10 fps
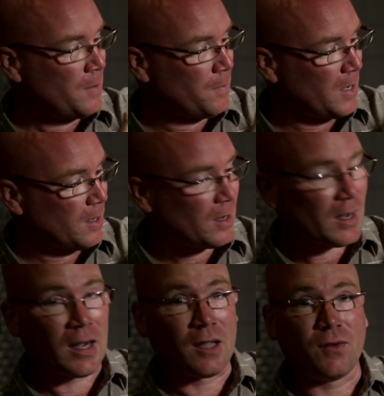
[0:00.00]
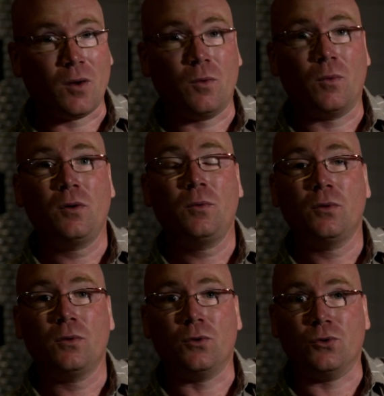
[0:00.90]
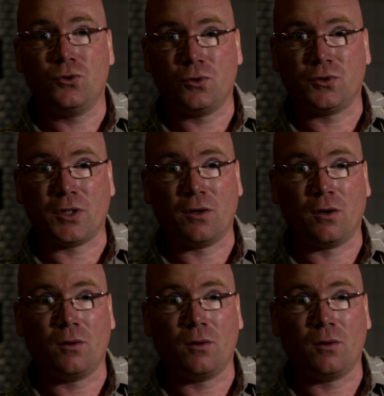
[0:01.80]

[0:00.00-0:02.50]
Mais arrive un moment, le jour où j'ai